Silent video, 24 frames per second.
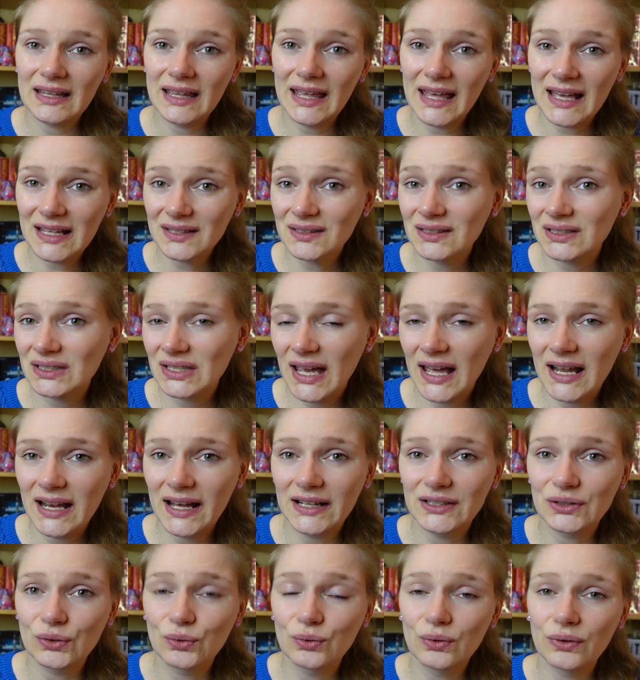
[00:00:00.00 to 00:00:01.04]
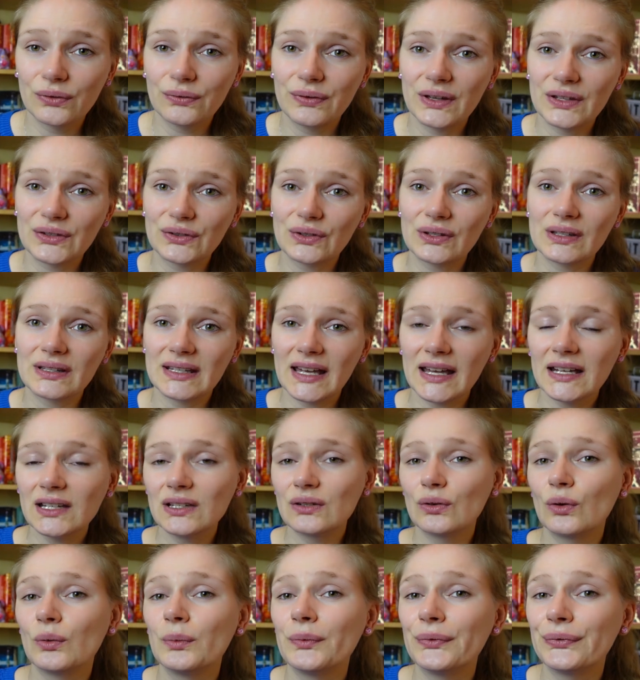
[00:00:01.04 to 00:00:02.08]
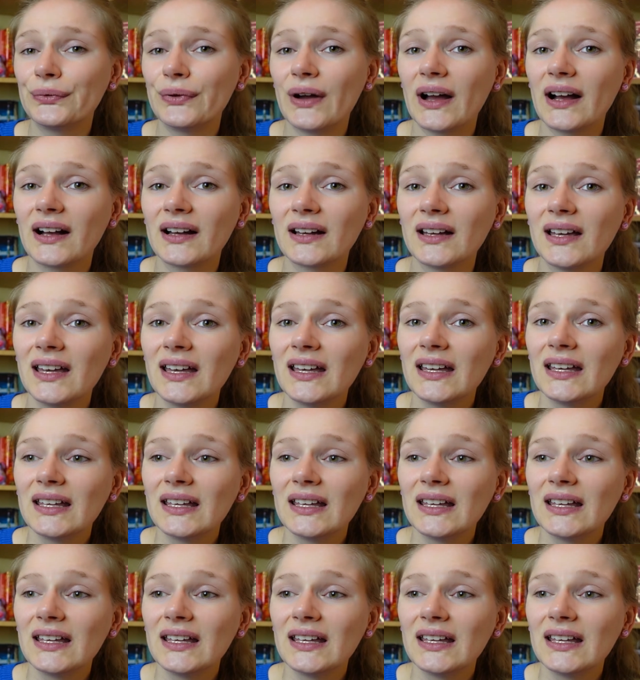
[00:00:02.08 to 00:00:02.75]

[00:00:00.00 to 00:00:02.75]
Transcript: erste Teil hatte ungefähr so einen Seitenumfang.